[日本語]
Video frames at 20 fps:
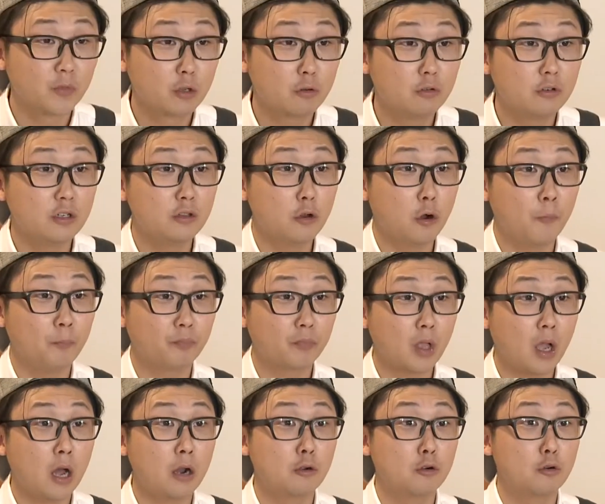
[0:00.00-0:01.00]
栗の
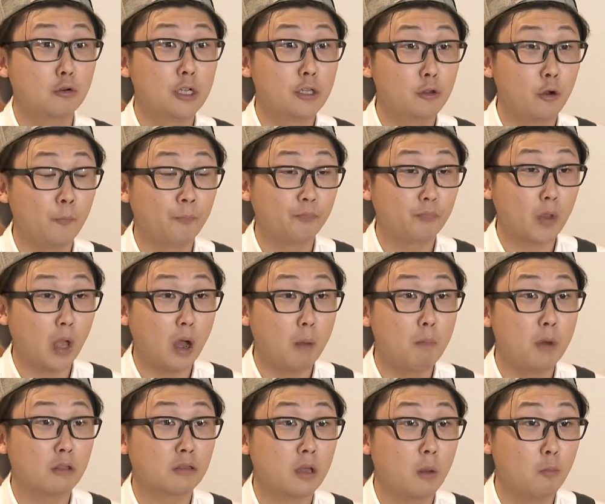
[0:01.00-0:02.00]
甘露煮の
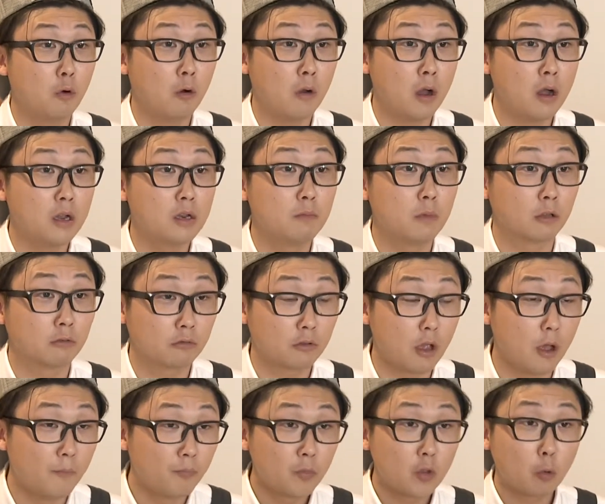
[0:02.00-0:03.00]
甘さも相まっ
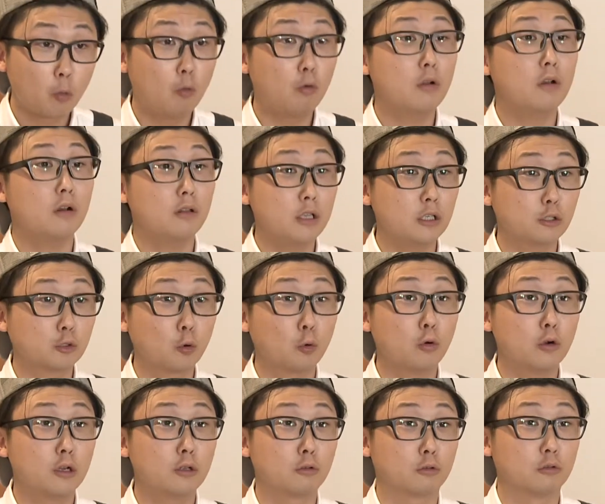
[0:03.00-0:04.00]
てこれがね
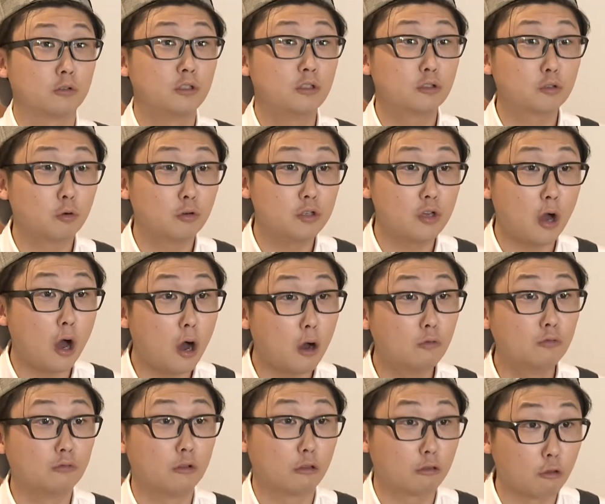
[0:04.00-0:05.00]
チョコレートと非常に
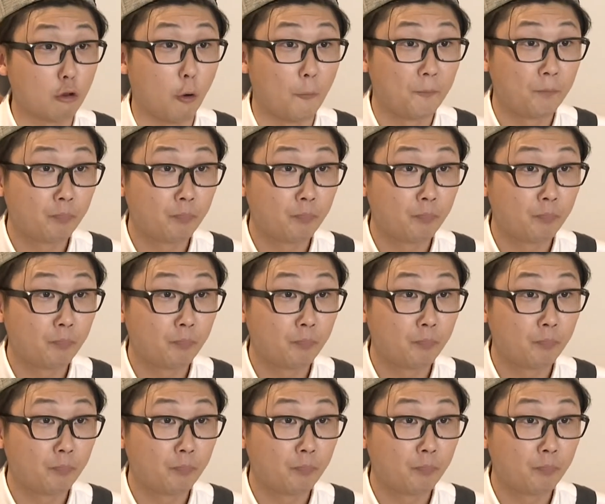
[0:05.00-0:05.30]
合うんですよ